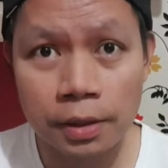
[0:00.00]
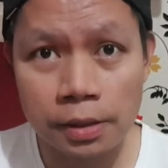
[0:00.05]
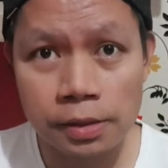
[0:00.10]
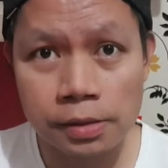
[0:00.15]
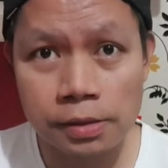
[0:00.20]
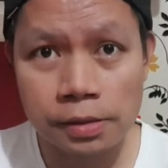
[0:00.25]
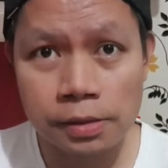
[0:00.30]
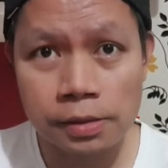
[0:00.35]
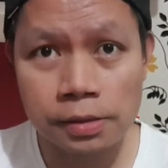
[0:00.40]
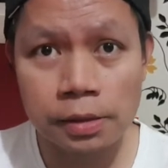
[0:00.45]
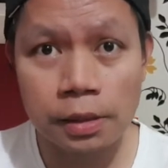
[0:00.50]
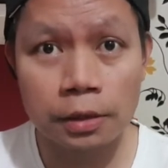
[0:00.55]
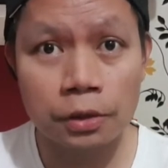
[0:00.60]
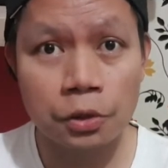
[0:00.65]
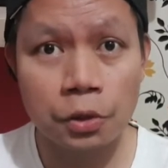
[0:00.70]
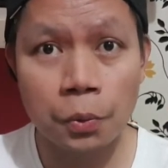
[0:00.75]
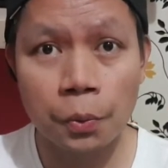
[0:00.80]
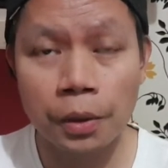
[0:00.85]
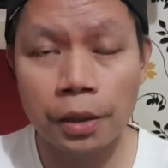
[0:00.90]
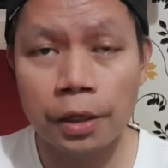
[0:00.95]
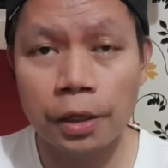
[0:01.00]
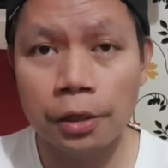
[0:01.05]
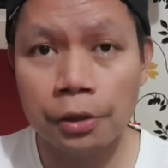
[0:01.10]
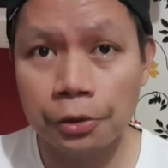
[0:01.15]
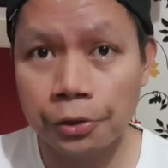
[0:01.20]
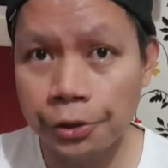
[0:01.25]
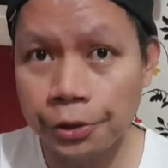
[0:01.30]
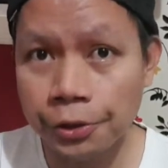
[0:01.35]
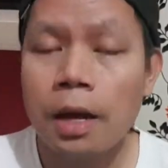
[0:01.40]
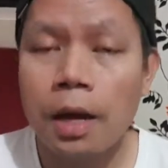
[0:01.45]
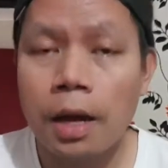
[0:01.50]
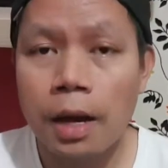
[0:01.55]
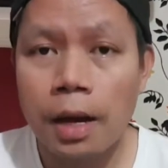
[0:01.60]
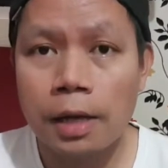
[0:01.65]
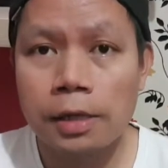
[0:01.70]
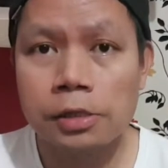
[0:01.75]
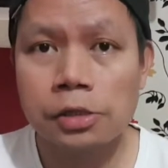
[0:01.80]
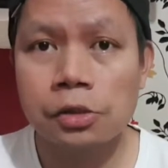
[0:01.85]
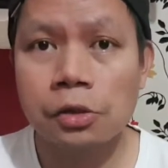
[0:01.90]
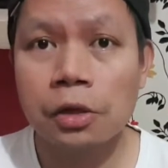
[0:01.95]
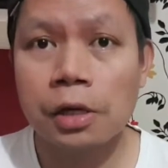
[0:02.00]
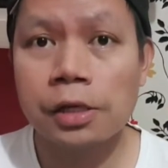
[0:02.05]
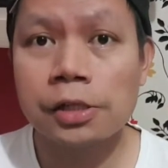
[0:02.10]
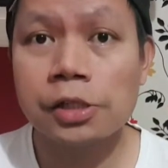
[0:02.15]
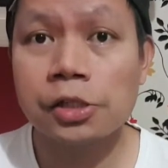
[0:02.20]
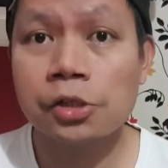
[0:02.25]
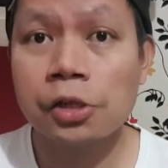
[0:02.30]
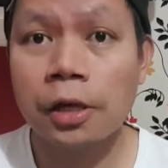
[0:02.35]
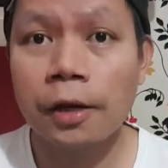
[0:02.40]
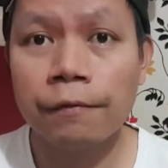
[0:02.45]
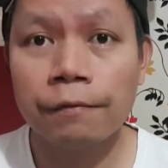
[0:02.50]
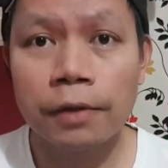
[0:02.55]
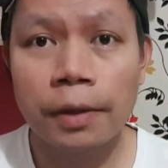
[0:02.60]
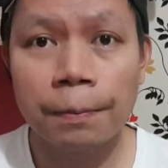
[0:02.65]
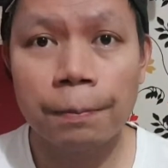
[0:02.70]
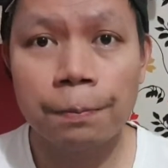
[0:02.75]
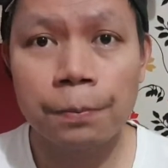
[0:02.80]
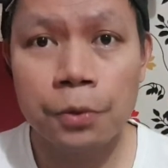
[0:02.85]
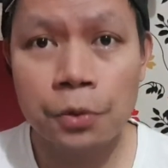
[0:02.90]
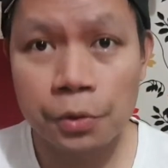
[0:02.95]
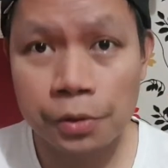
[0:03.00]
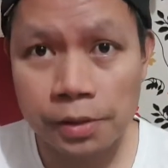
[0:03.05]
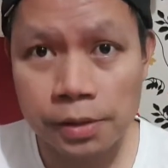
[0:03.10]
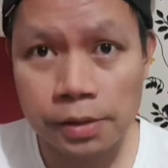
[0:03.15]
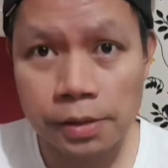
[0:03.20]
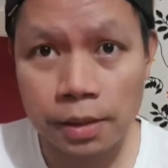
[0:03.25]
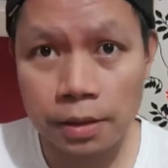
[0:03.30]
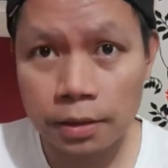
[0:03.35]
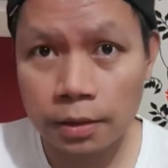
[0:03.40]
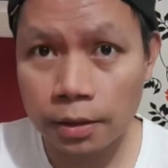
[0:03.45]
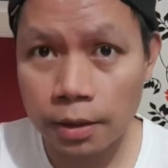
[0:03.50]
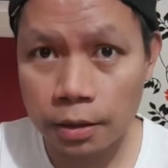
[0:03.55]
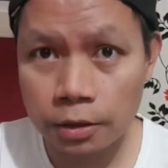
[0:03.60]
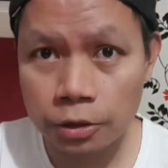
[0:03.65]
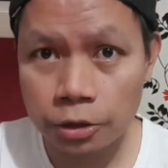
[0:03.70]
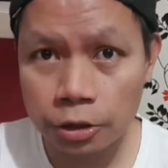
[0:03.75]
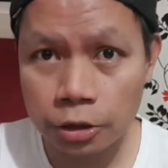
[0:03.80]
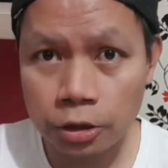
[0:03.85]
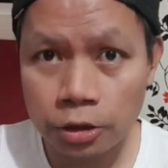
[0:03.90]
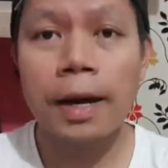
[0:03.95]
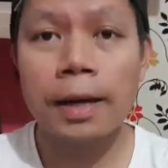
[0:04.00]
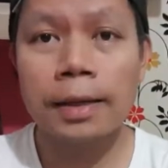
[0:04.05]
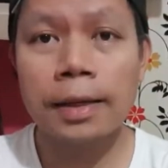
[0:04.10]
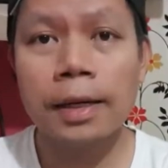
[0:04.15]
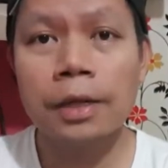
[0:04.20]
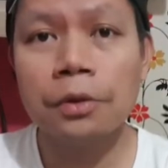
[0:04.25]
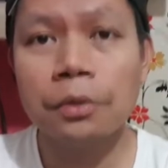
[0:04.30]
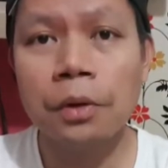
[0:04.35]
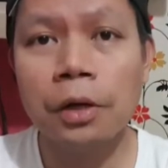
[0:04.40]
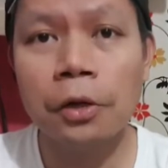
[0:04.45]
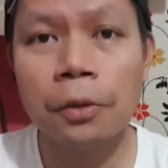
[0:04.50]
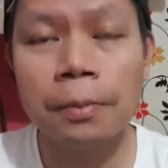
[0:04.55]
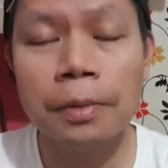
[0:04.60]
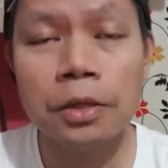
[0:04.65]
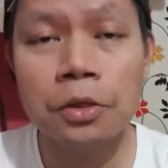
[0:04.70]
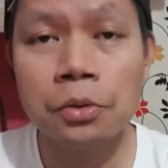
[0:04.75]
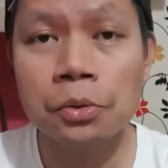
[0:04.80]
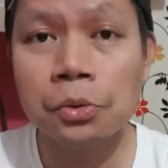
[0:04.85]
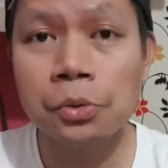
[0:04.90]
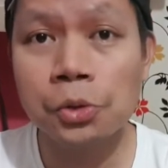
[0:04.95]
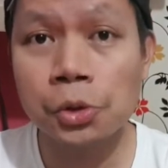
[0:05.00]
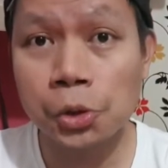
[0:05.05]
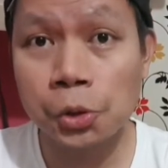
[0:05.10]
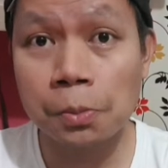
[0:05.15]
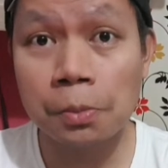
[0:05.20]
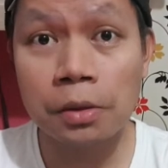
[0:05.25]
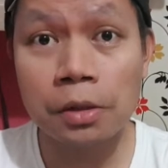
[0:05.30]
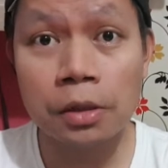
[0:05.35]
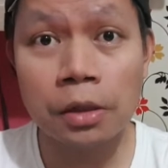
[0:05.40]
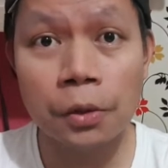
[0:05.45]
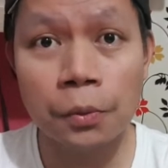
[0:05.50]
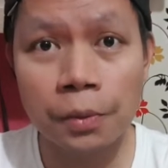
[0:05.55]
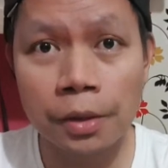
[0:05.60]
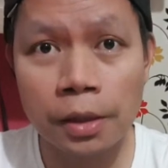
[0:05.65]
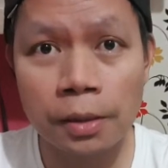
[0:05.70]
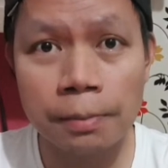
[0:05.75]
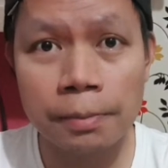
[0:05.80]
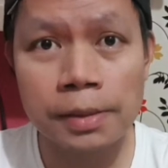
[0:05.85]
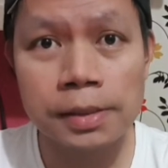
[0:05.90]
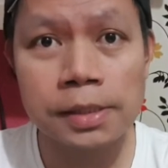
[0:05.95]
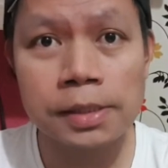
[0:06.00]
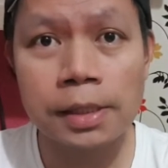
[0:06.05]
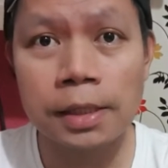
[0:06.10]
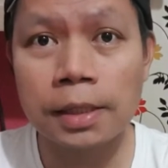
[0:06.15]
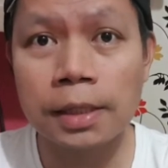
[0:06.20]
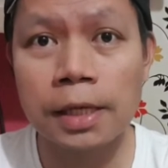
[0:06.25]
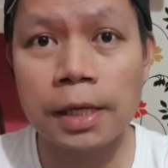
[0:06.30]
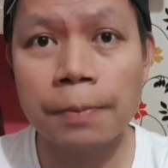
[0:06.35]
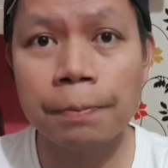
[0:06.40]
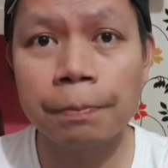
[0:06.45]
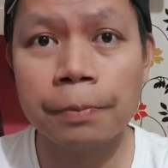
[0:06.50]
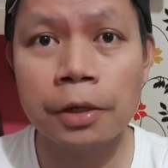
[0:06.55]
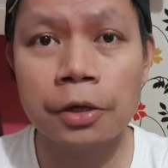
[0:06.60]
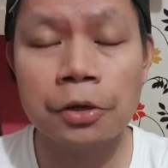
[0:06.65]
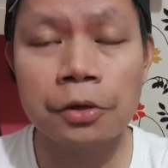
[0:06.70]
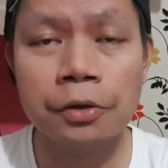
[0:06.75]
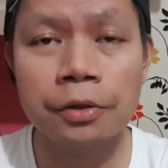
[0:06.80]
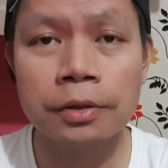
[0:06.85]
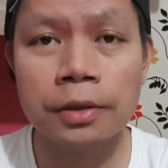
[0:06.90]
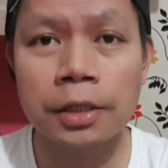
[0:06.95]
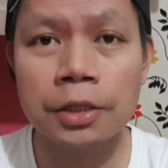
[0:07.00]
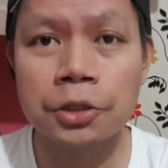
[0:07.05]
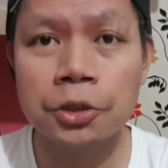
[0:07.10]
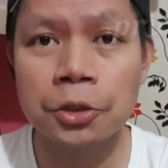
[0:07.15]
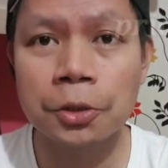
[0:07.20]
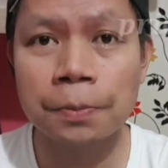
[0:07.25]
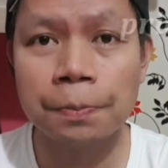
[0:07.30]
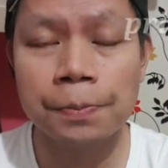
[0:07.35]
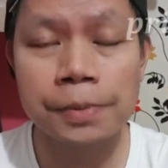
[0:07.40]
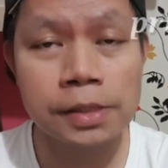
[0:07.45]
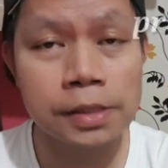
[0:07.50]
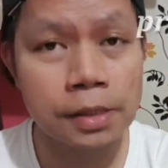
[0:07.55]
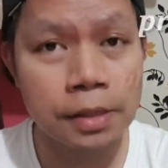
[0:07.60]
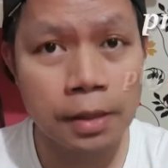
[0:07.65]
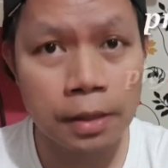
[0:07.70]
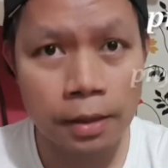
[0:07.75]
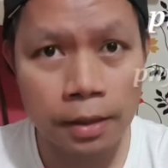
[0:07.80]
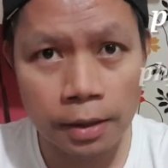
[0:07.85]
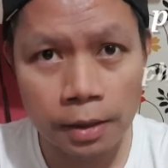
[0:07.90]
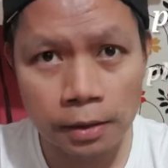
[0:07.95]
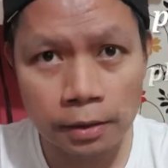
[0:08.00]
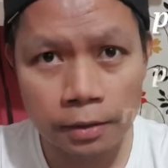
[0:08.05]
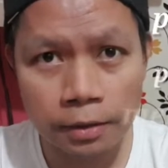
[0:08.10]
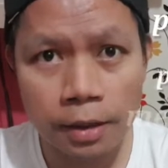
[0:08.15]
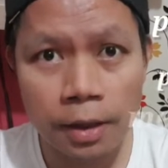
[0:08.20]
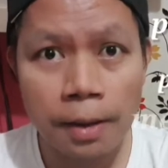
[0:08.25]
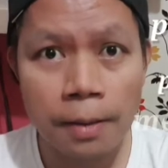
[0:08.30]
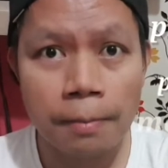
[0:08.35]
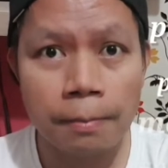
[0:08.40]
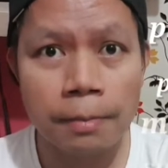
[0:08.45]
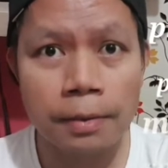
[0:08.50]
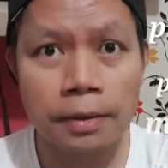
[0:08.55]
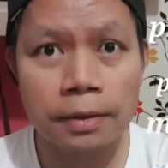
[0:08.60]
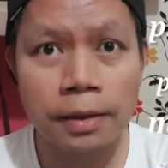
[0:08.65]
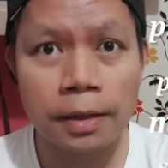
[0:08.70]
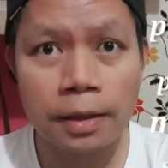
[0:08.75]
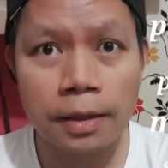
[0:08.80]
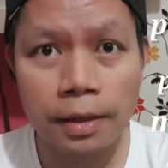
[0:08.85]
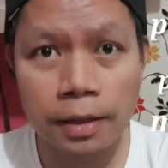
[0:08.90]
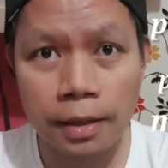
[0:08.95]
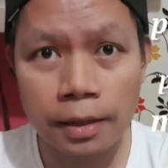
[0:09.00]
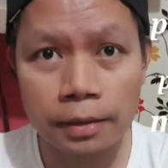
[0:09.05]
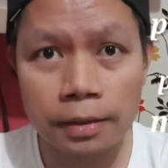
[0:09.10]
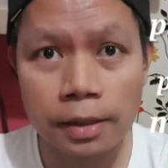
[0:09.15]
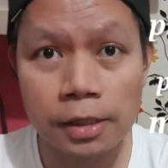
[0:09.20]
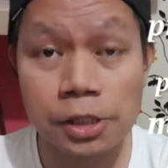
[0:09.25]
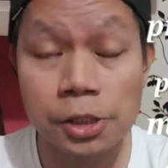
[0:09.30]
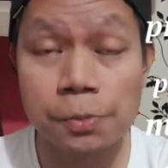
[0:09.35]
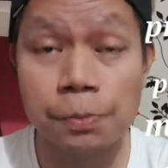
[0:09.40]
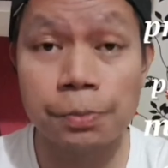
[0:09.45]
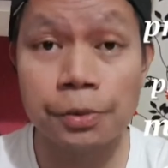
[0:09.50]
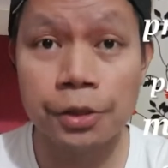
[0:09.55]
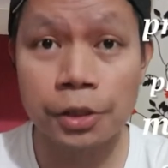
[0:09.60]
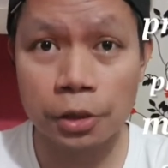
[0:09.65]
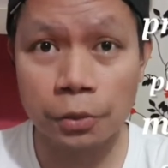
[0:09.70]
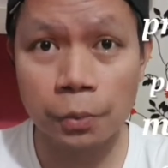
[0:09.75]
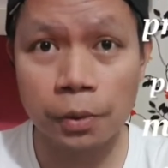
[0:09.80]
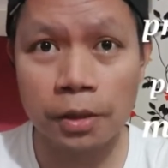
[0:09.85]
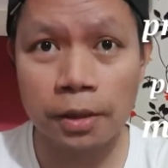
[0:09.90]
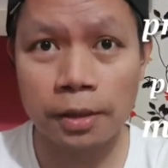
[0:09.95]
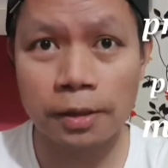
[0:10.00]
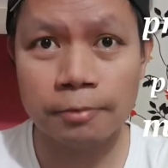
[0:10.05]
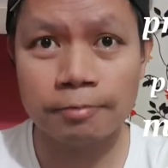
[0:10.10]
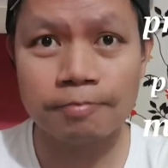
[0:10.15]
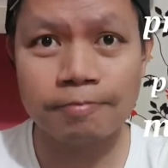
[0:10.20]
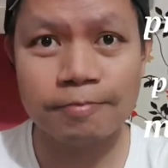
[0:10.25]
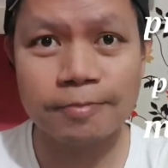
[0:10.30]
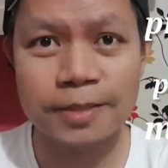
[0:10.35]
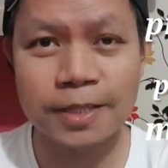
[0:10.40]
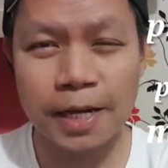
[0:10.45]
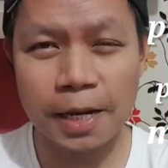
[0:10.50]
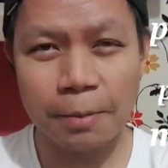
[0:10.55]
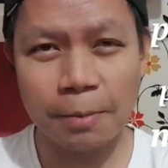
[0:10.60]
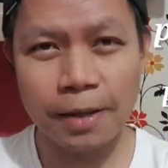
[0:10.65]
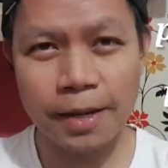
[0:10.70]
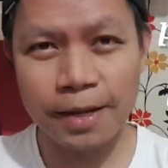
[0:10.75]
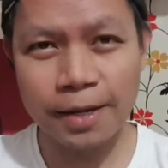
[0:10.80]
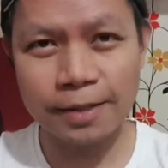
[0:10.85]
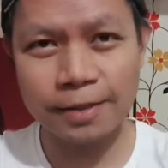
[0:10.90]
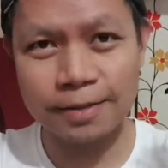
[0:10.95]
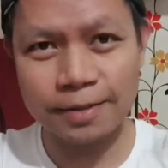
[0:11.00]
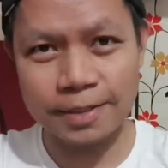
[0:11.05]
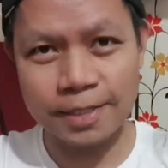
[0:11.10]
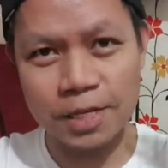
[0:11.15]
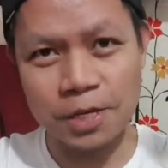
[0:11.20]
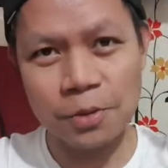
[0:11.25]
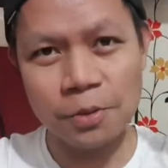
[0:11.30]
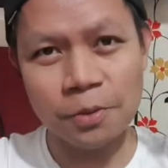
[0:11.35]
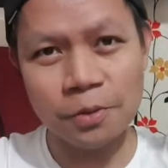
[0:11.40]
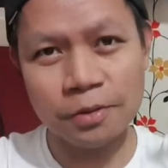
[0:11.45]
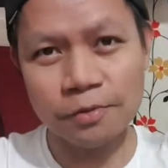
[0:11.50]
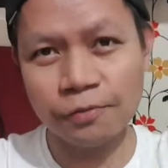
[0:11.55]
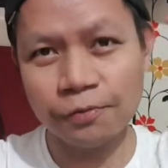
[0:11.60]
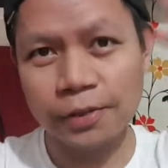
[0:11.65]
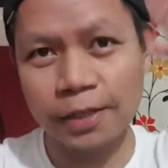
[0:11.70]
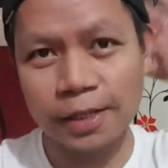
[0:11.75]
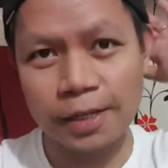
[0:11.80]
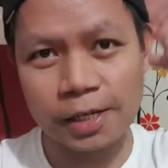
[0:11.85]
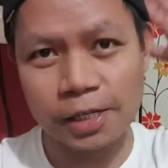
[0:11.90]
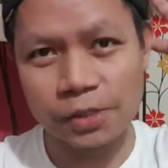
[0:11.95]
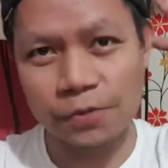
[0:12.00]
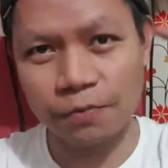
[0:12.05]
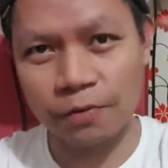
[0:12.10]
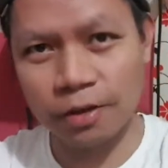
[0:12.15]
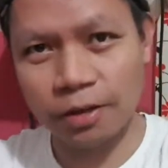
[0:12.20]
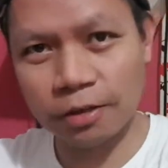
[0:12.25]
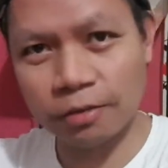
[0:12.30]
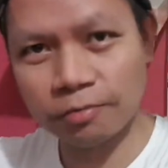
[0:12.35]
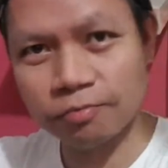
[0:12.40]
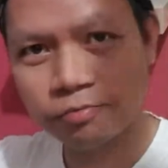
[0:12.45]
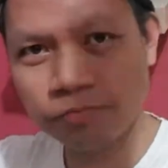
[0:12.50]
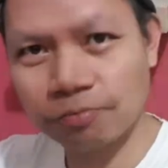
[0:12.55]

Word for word: things that you wanna learn, as long as you have the purest intention. Yan, kung ano man yung gusto mong gawin, basta keep prioritize your physical health, mental health, at spiritual health. Salamat! See you for the next vlog.